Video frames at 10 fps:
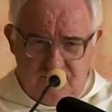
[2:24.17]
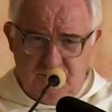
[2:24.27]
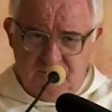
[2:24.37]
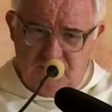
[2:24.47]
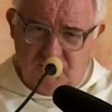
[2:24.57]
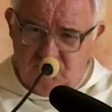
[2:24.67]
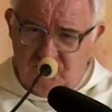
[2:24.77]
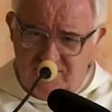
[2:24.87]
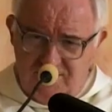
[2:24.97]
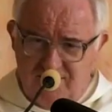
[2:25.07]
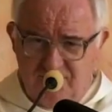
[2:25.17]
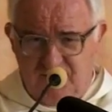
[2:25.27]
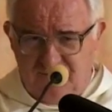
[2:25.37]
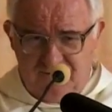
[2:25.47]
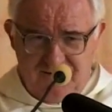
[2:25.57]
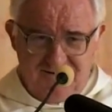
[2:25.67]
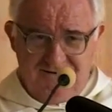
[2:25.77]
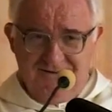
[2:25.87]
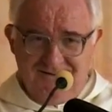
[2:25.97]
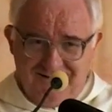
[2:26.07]
co, co drugi dzień, prawda,
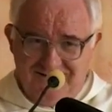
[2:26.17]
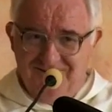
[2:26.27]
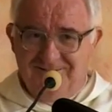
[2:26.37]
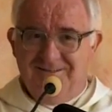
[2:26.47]
i tego.